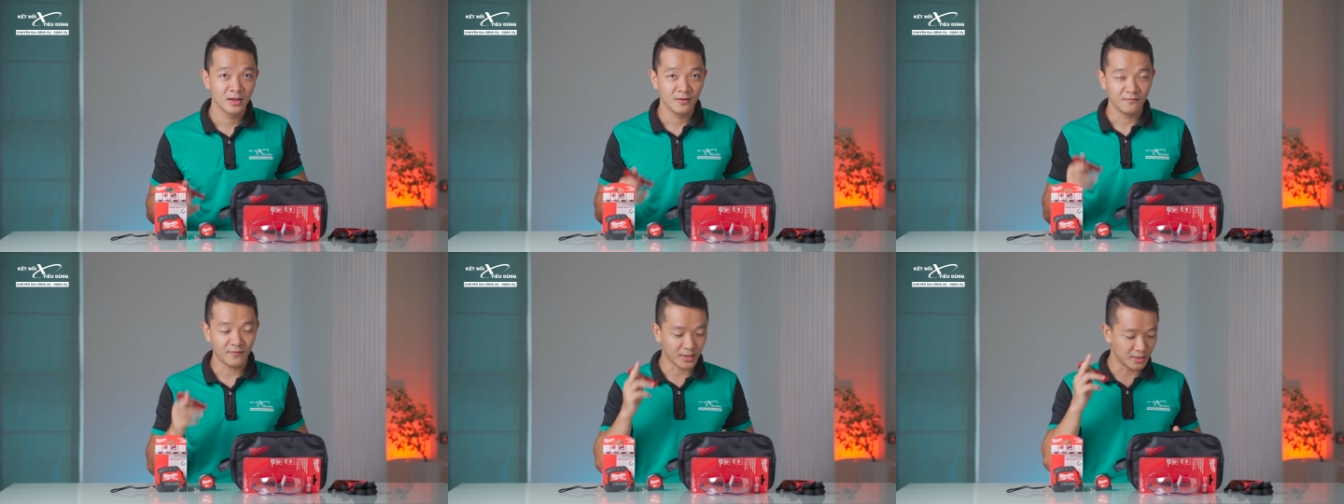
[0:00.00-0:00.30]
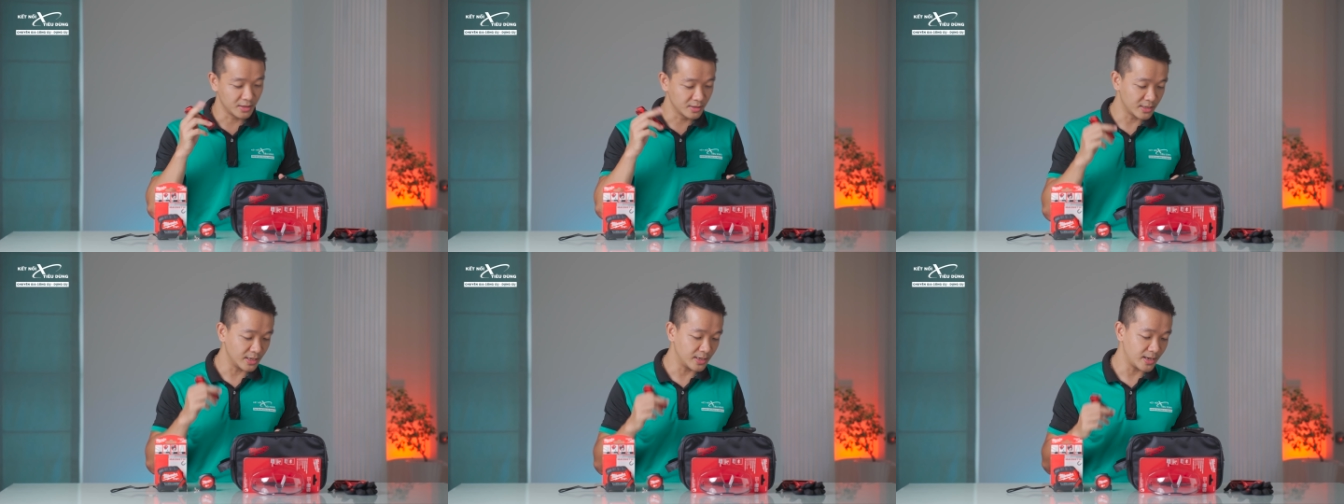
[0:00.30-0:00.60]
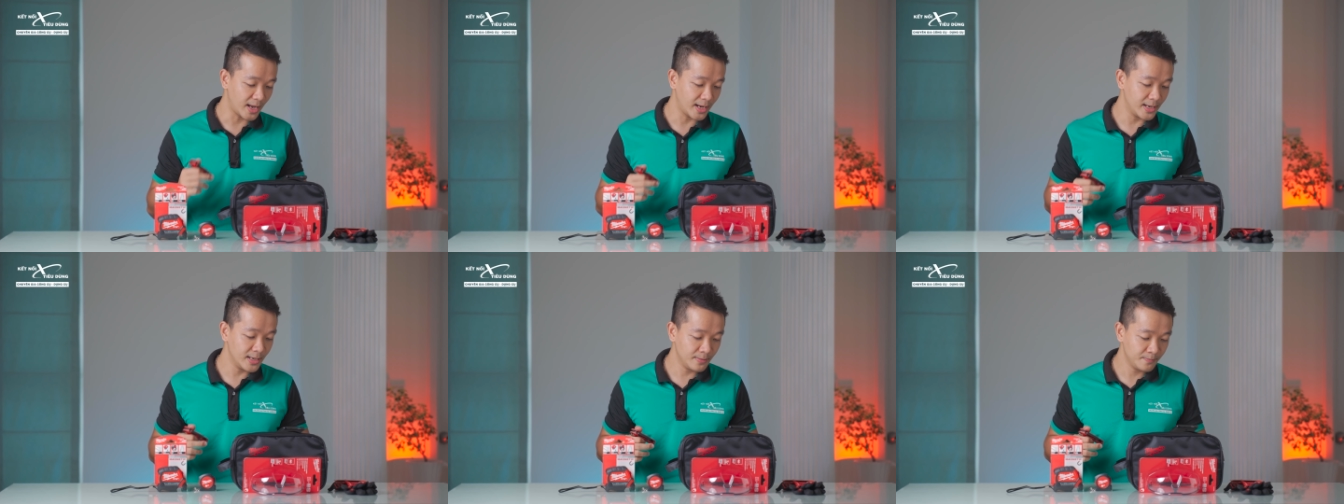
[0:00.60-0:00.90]
và chương trình
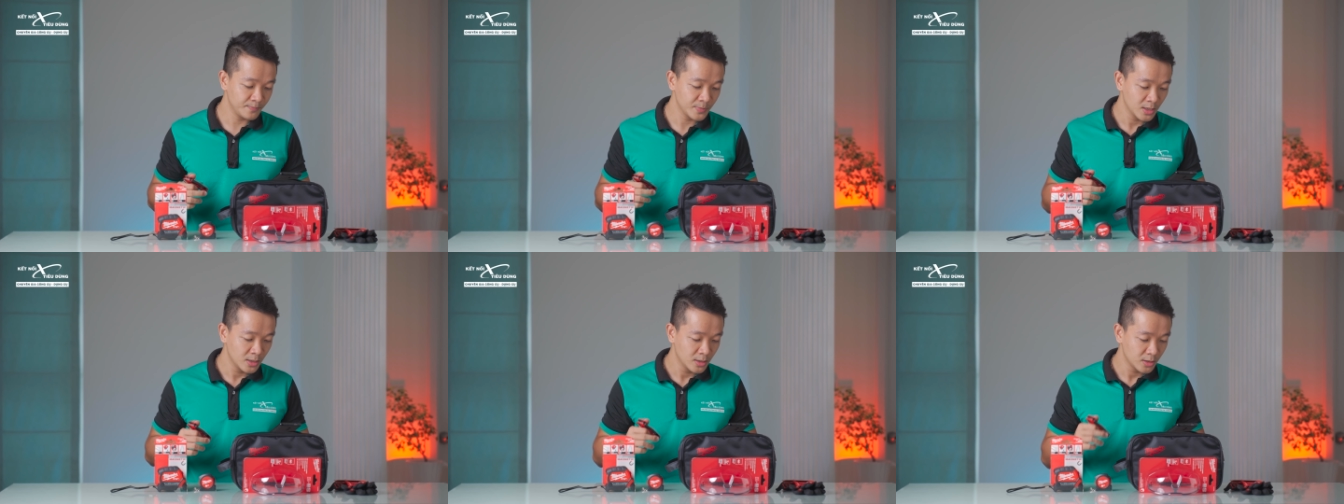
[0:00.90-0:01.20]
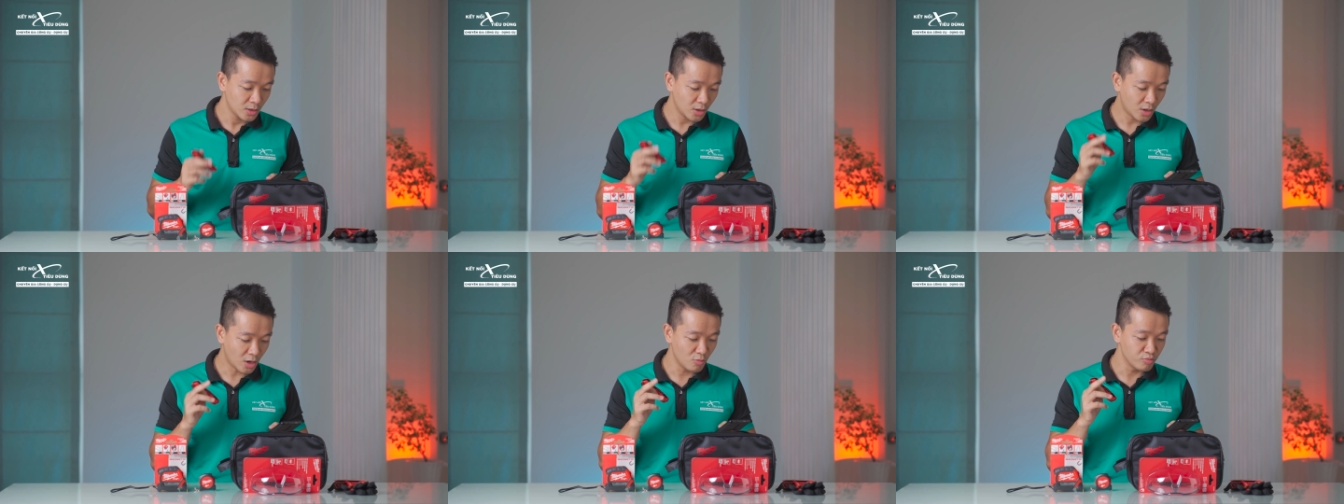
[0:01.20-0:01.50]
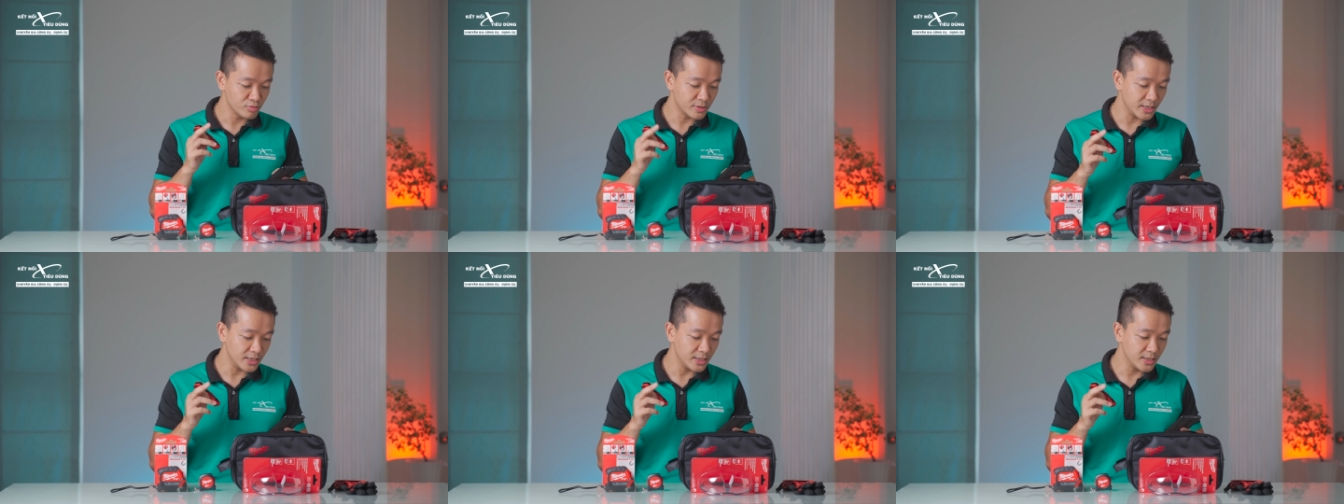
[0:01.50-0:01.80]
này á nó
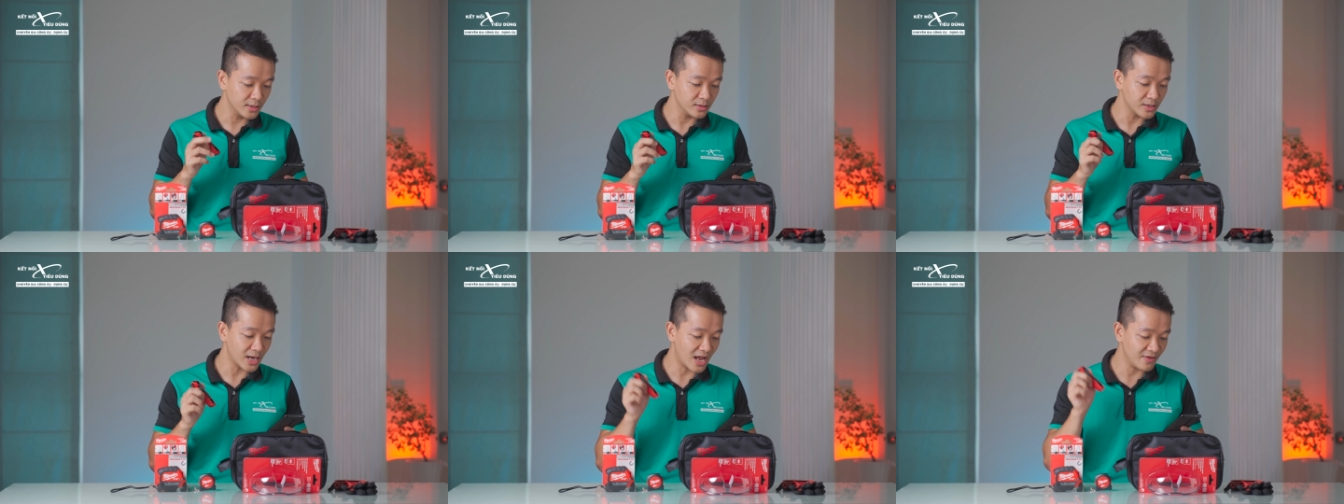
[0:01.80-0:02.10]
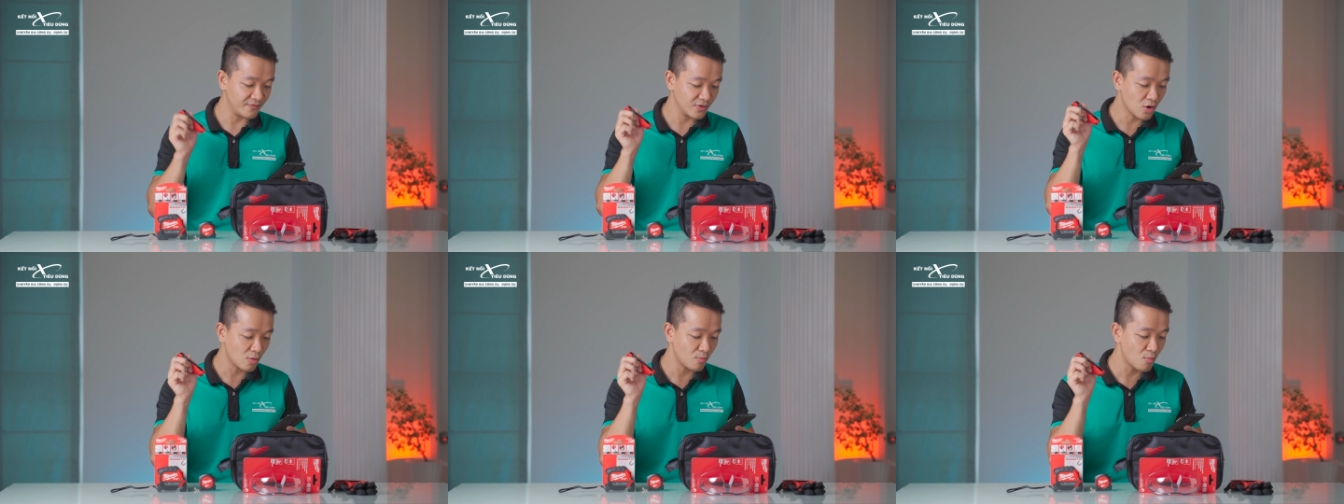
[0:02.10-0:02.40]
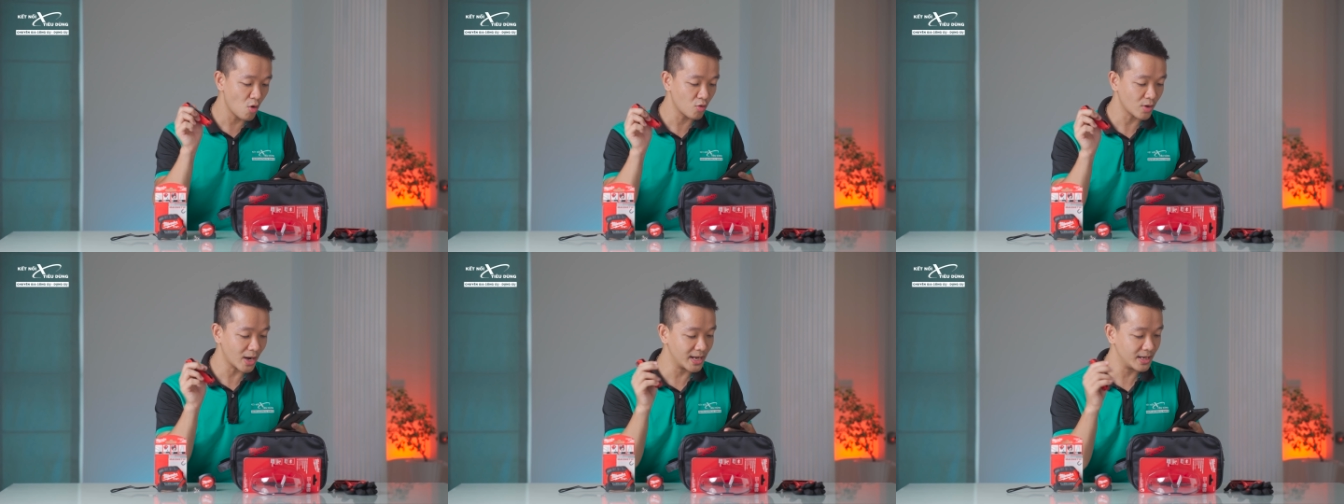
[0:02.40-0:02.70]
không chỉ dừng lại với
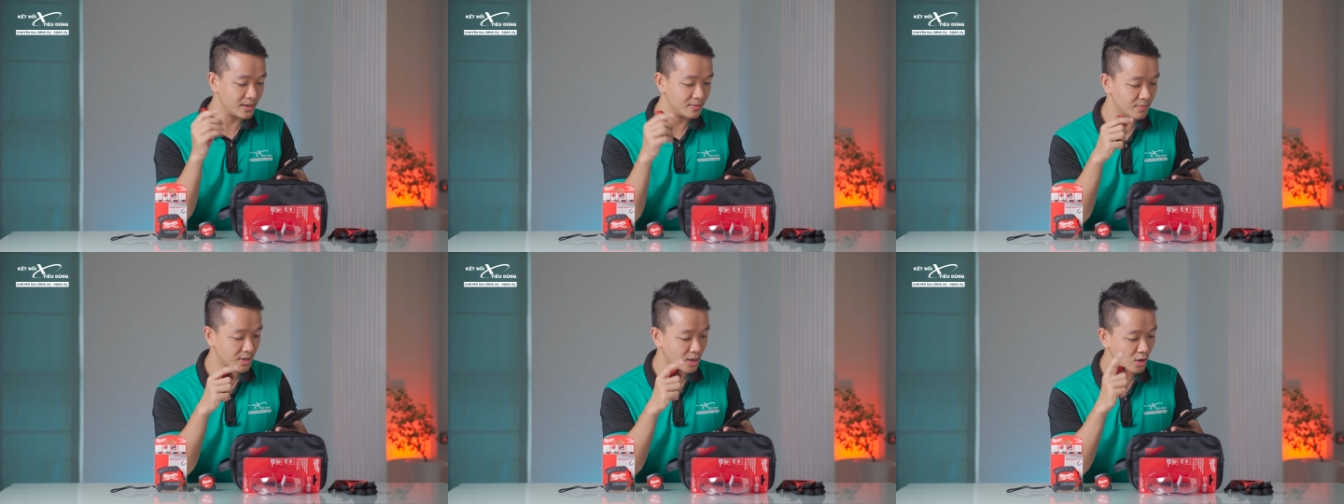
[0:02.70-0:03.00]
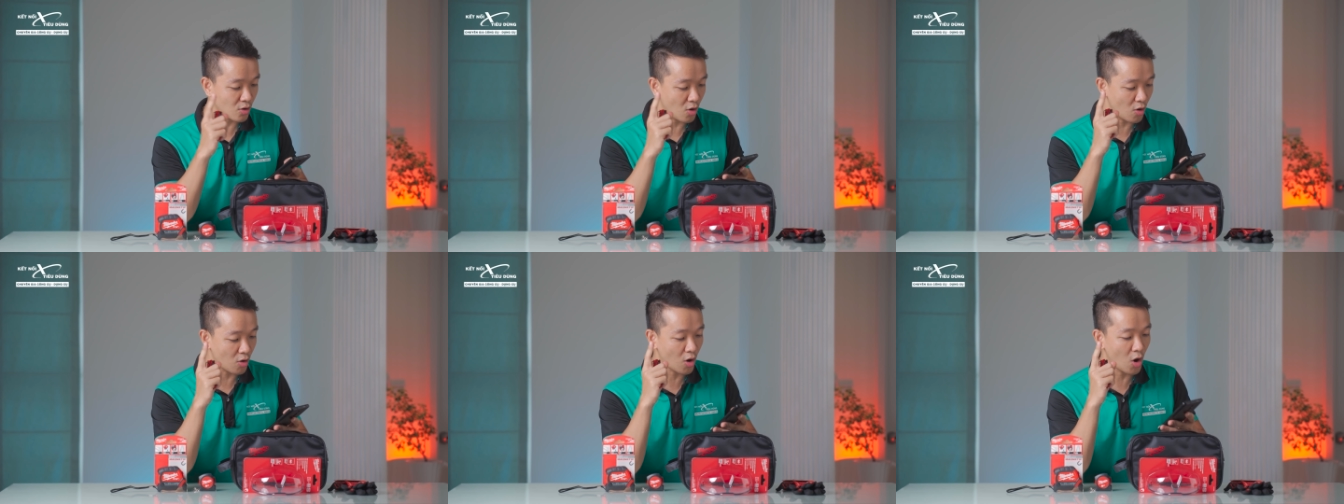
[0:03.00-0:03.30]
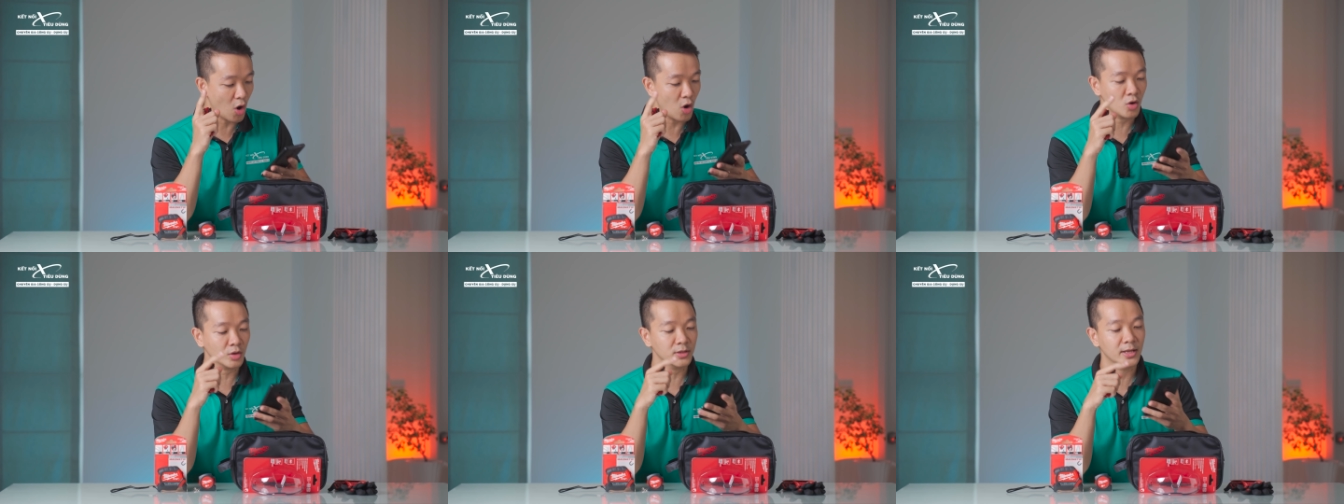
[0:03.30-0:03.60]
combo này mà nó còn
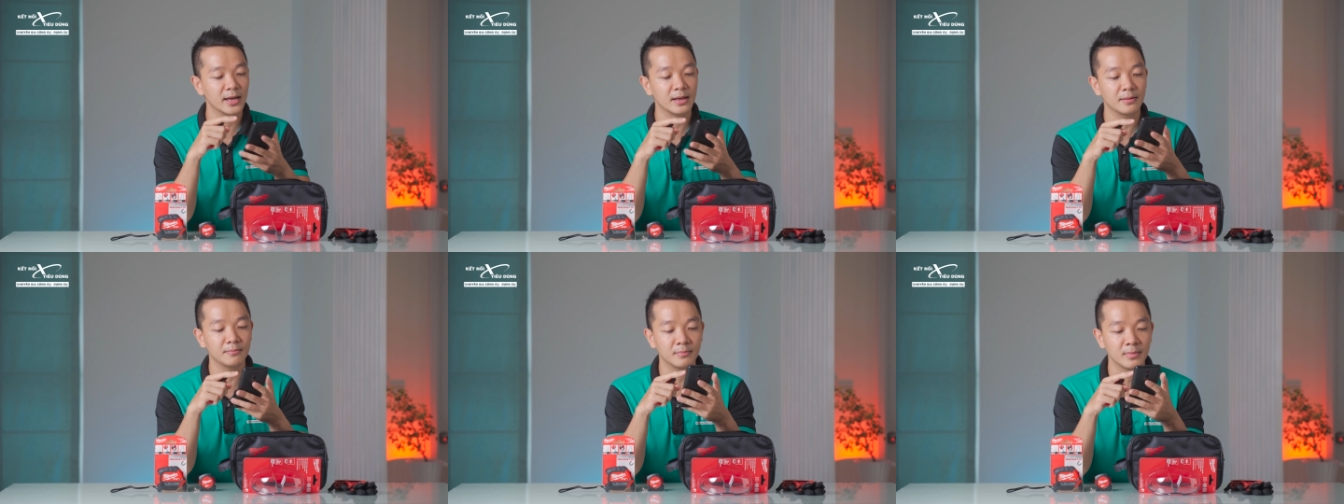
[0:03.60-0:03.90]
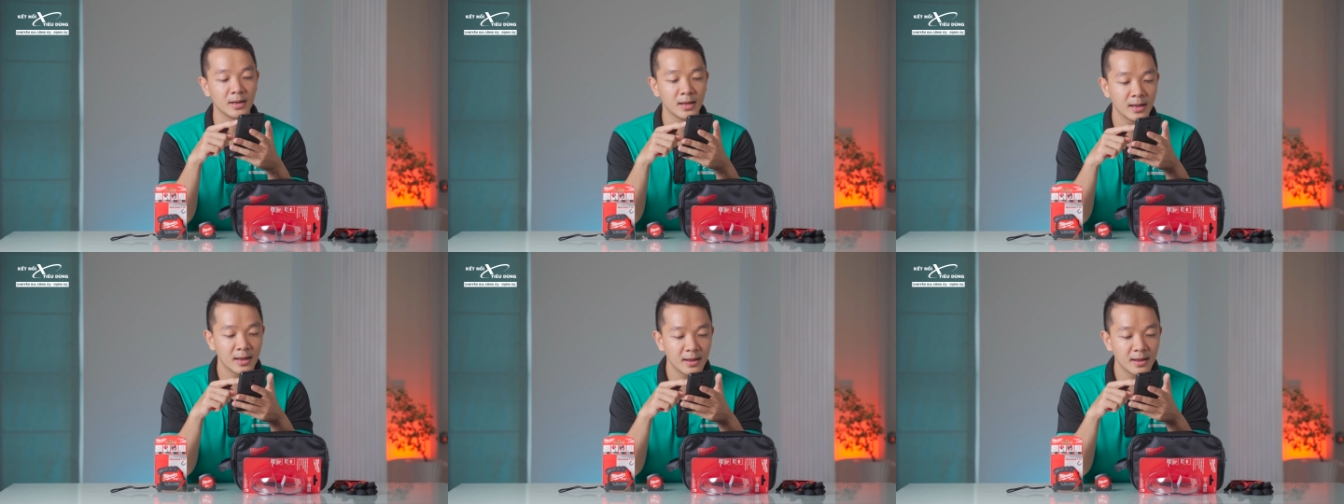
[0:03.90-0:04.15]
có thêm